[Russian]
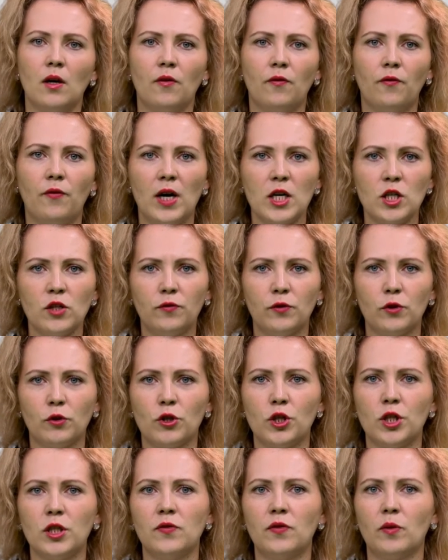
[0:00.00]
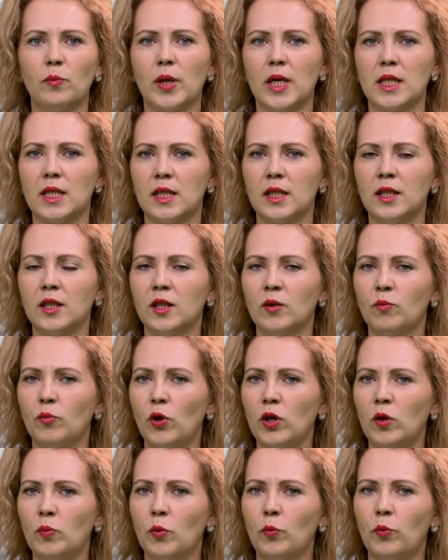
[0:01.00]
Важно включить в образцы
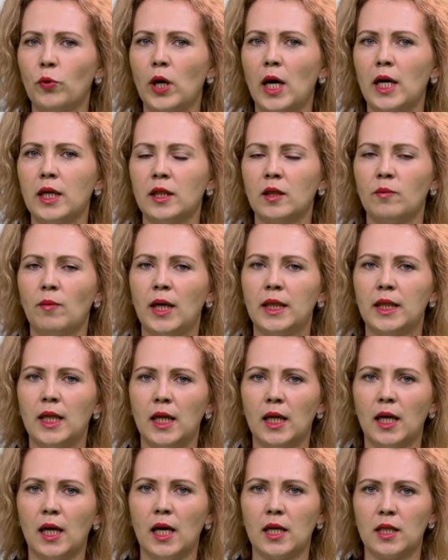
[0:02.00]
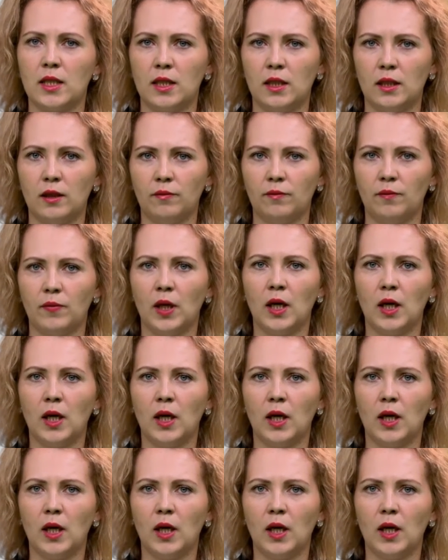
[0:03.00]
наиболее популярные модели корзин,